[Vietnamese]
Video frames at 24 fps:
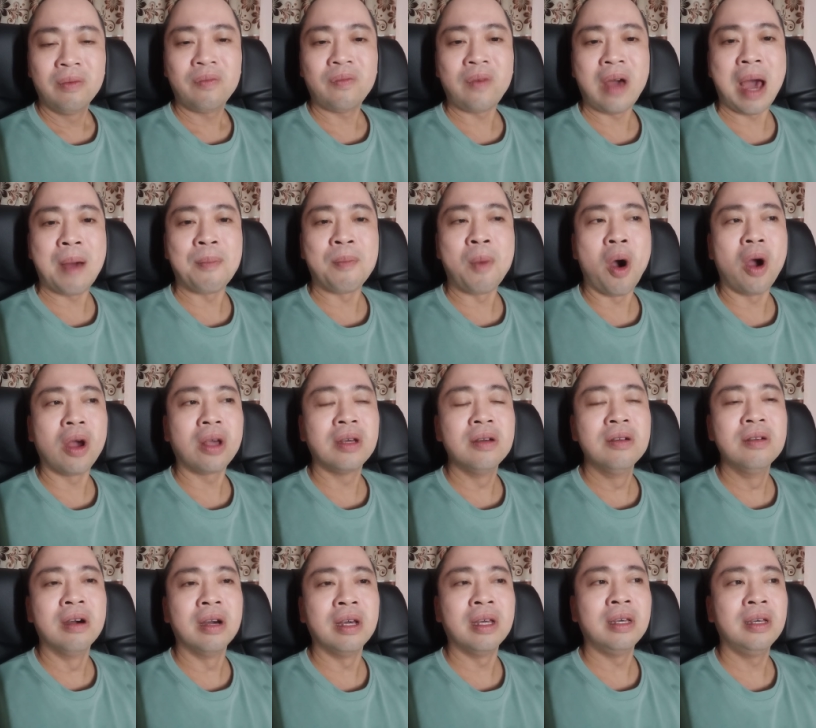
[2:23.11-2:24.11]
và mọi
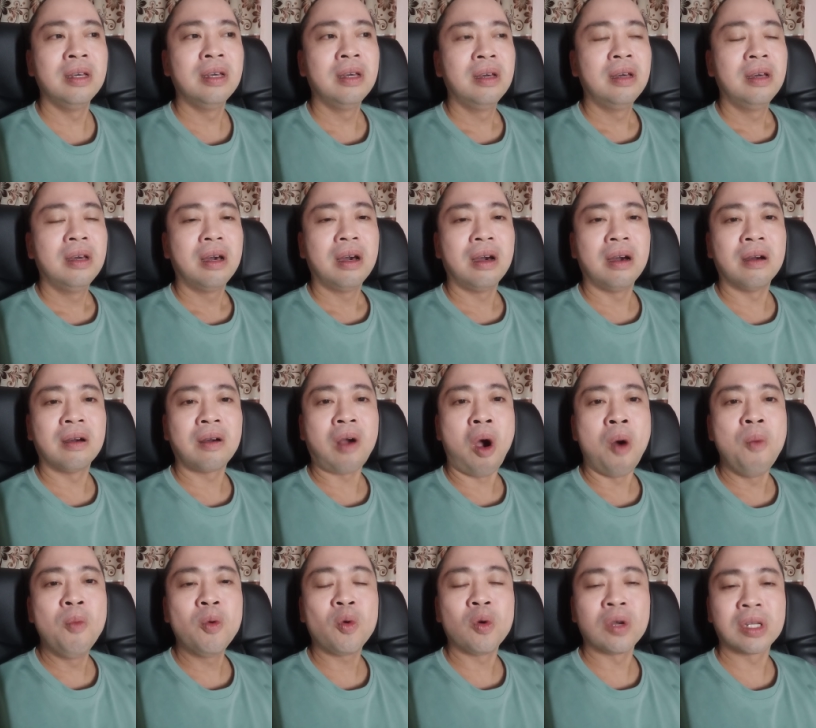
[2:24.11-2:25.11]
người
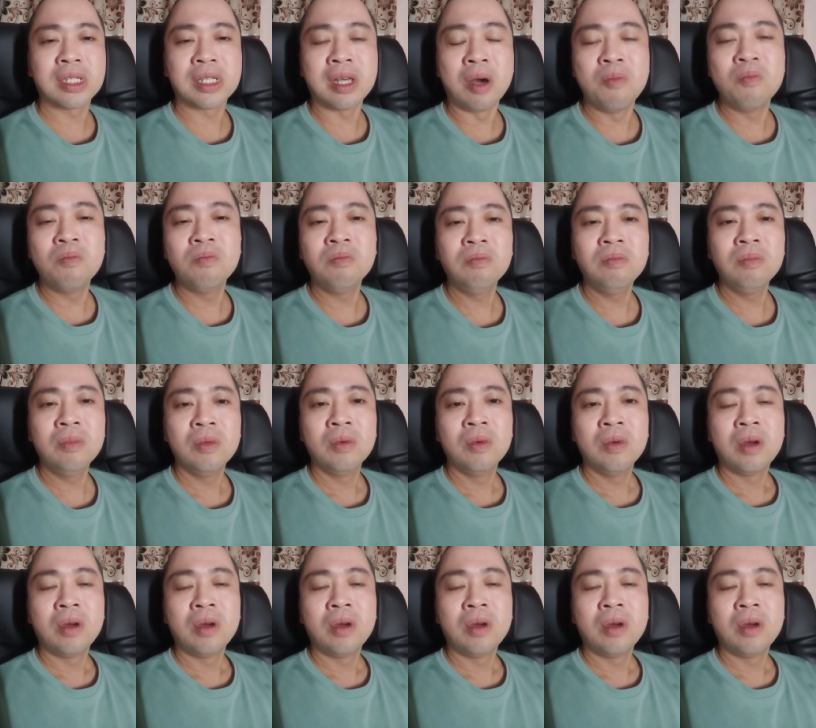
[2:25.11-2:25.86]
có một cuộc sống